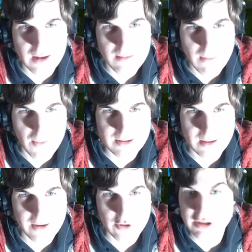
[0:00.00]
Vamos a
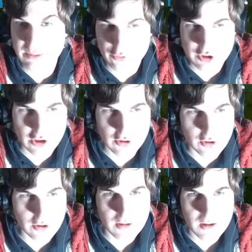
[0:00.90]
ver, no sé si pusieron o
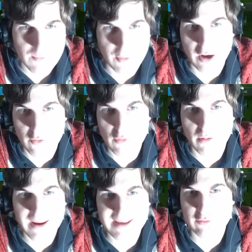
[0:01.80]
no. hubo
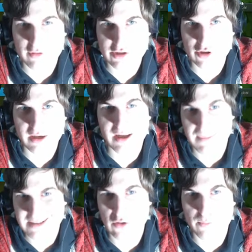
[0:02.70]
varias actualizaciones que
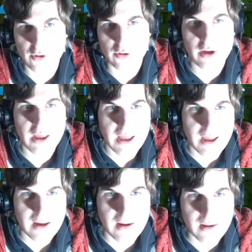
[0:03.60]
pesaron un poco.
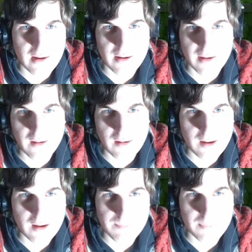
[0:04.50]

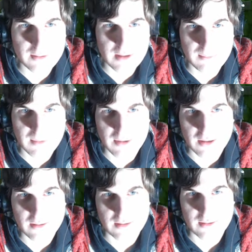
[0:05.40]
Eh, pero Tecmi, bueno,
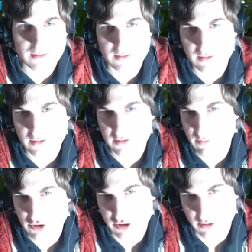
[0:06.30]
eh, no, entiendo
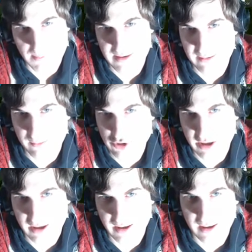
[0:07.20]
mucho que me piden mucho
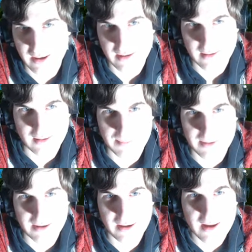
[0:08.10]
que,
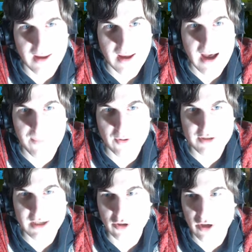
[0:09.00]
explique. Ah, por
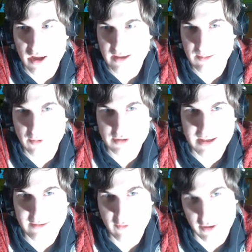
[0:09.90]
cierto, si vos
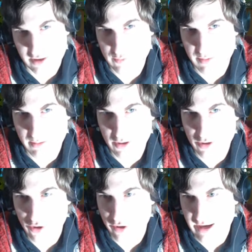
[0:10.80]
cuando tengas un Pokémon
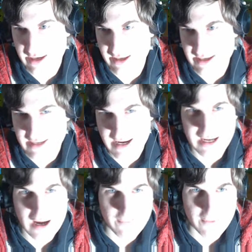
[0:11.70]
lo rastreas
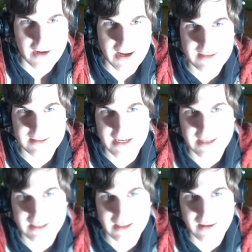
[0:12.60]
acá afuera y te sale
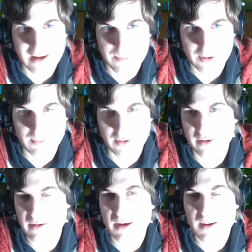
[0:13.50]
así el Pokémon.
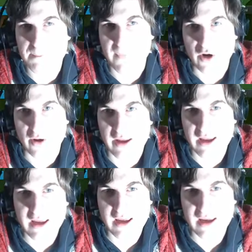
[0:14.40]
Bueno,
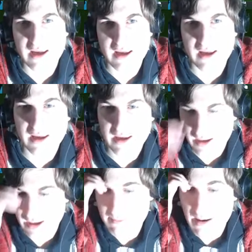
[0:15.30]

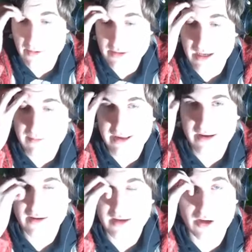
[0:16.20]
vamos a
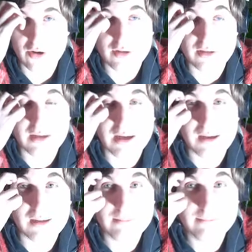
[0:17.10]
ver qué
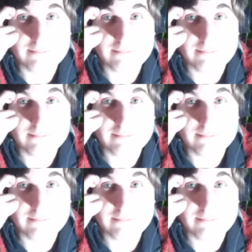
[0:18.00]
onda.